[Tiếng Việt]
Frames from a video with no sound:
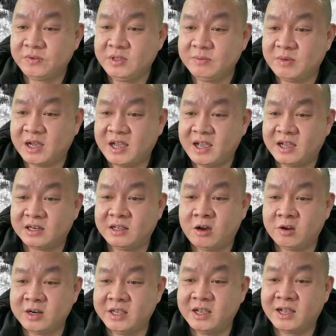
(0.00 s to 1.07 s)
nhưng mà hàng để
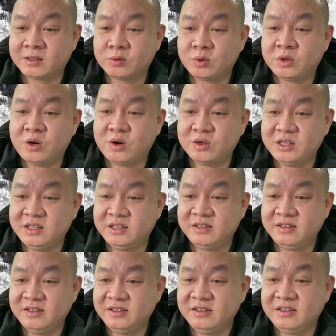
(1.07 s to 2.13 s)
họ đẩy hàng tồn kho đi
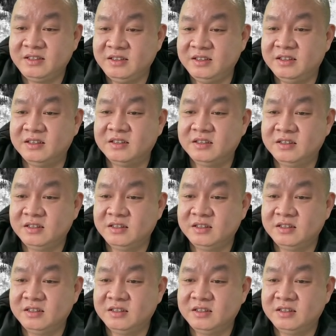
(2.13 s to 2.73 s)
thì